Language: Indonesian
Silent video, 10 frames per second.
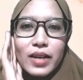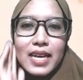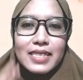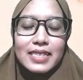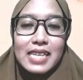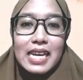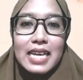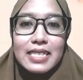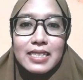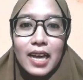Tugas
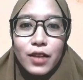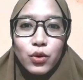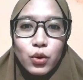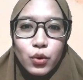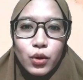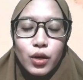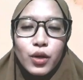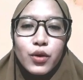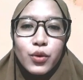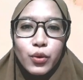kelas 1,
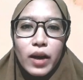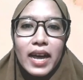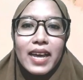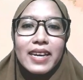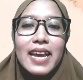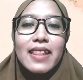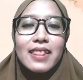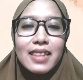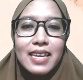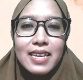2, dan
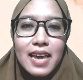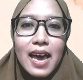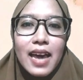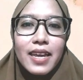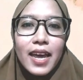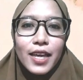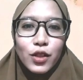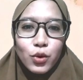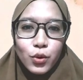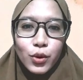3
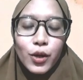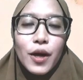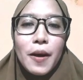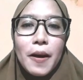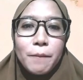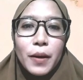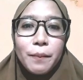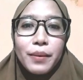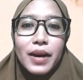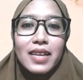yaitu
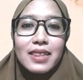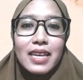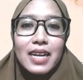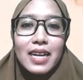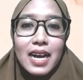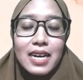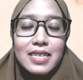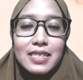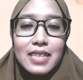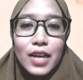
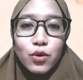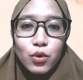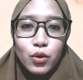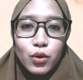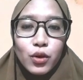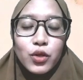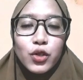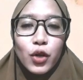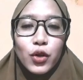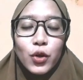mempraktikkan satu
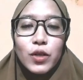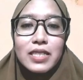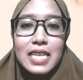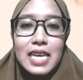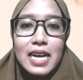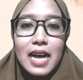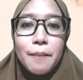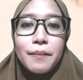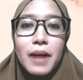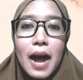contoh
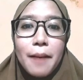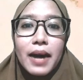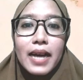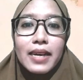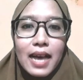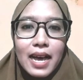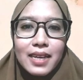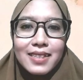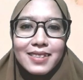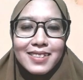sikap amanah
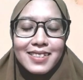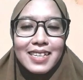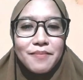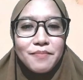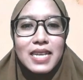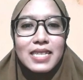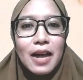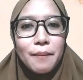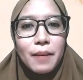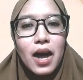
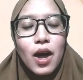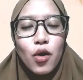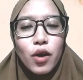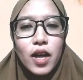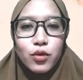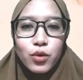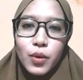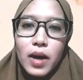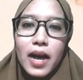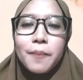bersama orang
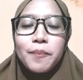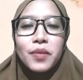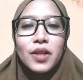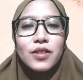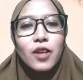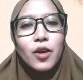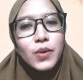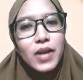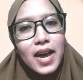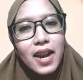tua,
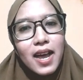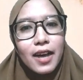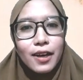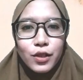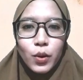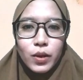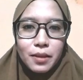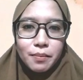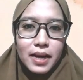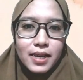saudara, atau
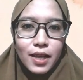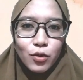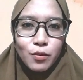teman di